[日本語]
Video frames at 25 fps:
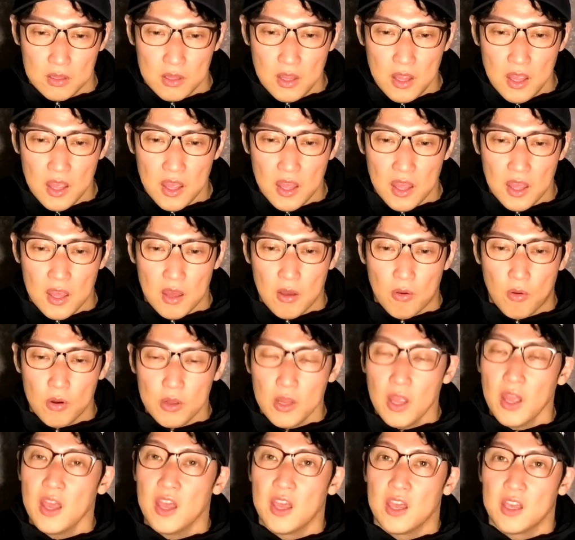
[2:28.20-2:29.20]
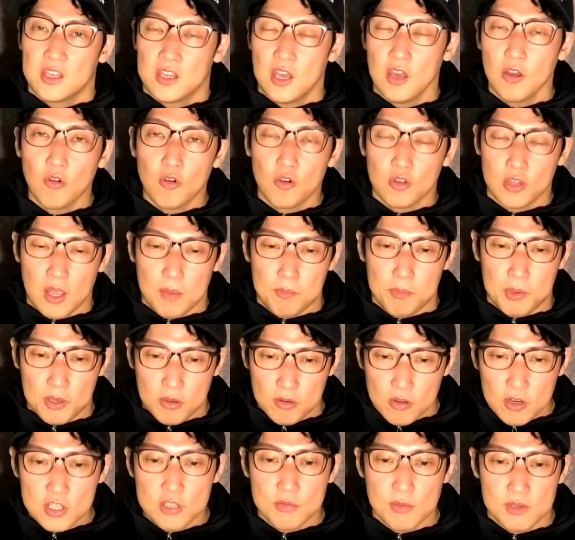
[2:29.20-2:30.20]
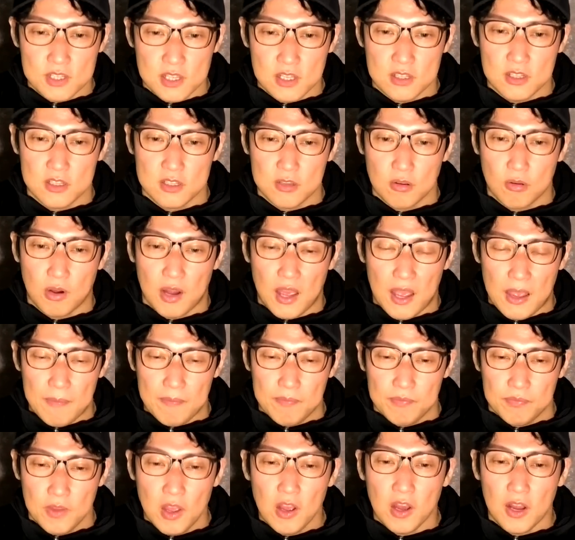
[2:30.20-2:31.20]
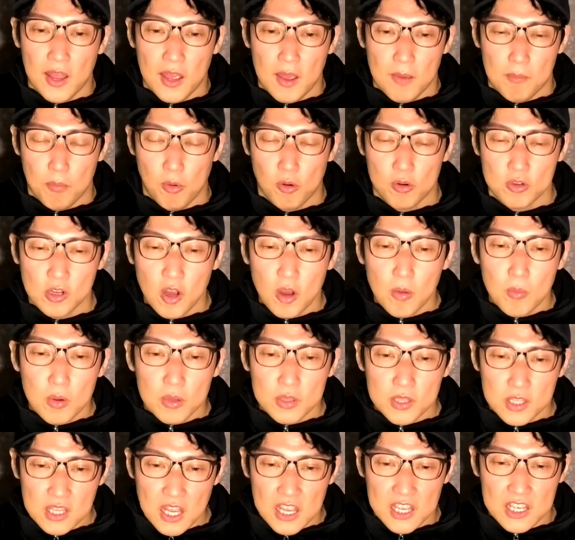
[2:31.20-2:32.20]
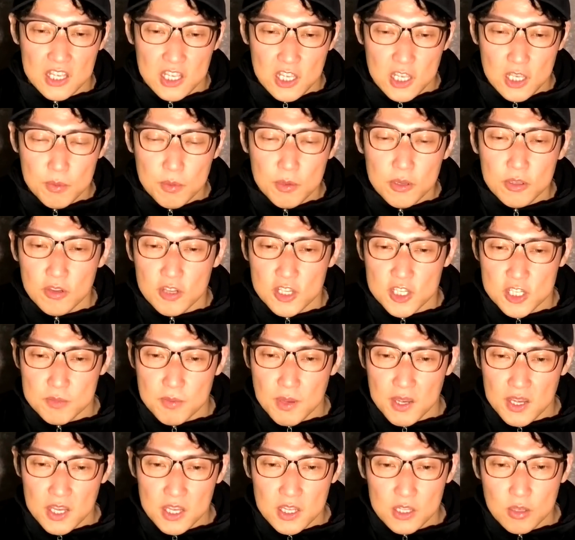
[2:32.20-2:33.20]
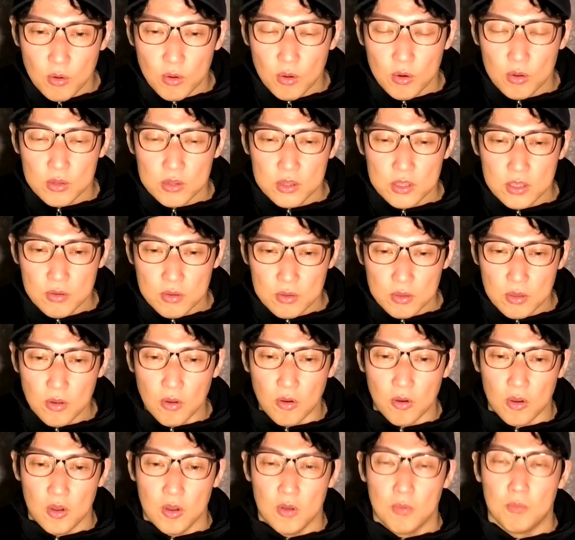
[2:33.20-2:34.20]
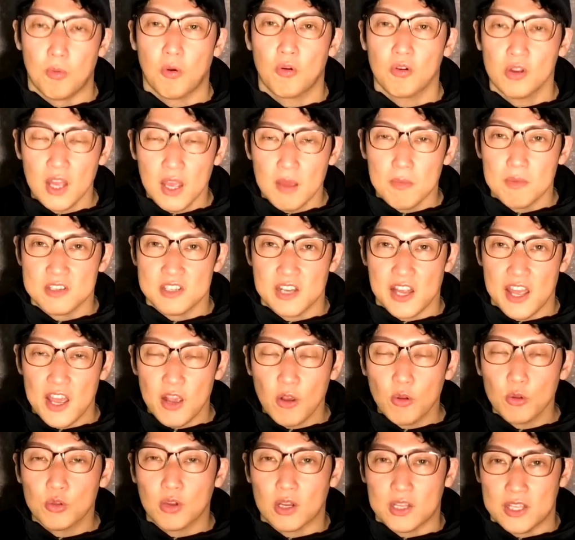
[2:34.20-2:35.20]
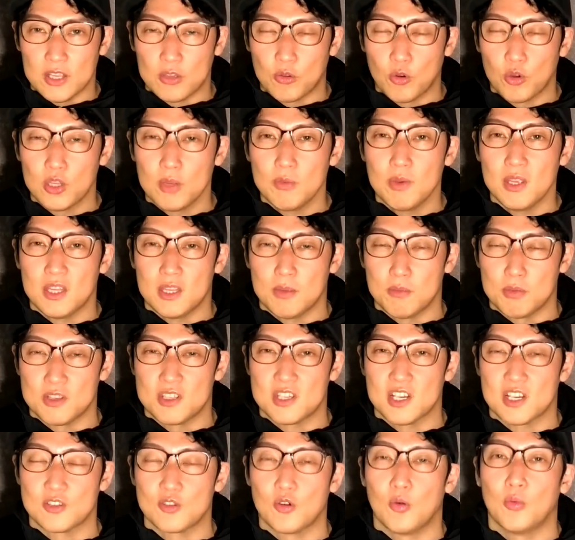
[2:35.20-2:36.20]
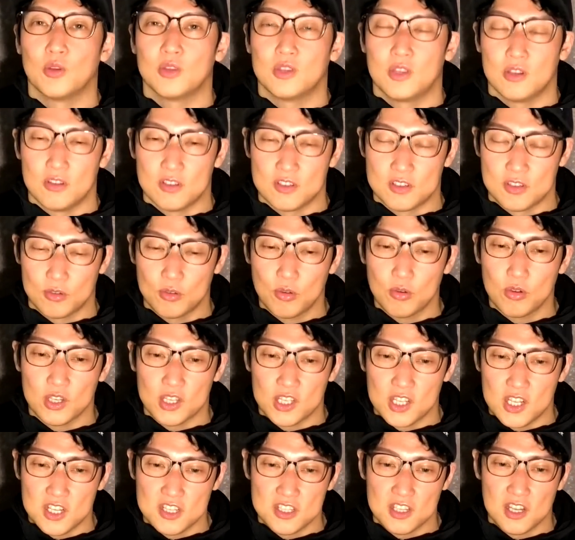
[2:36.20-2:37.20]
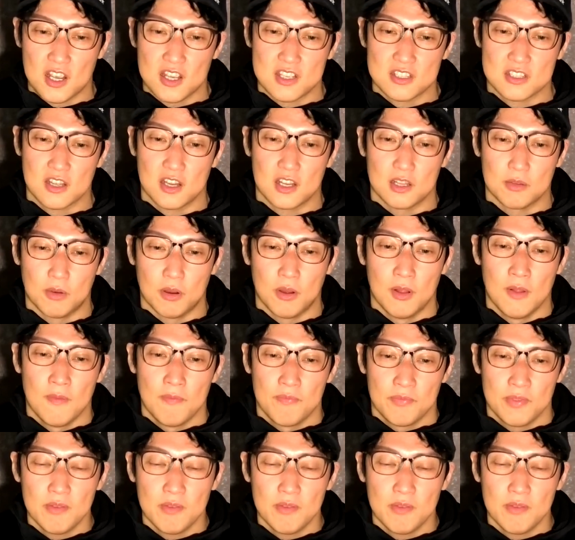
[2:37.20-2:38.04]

で、これね、結構ね、びっくりしませんでした、これ。なんかね、僕が思ってた EV の一番いいところっていうと、僕ね、別にエコとかね、どうでもいいってぶっちゃけそう思ってるんですよ。特に気にしてないんですけれども。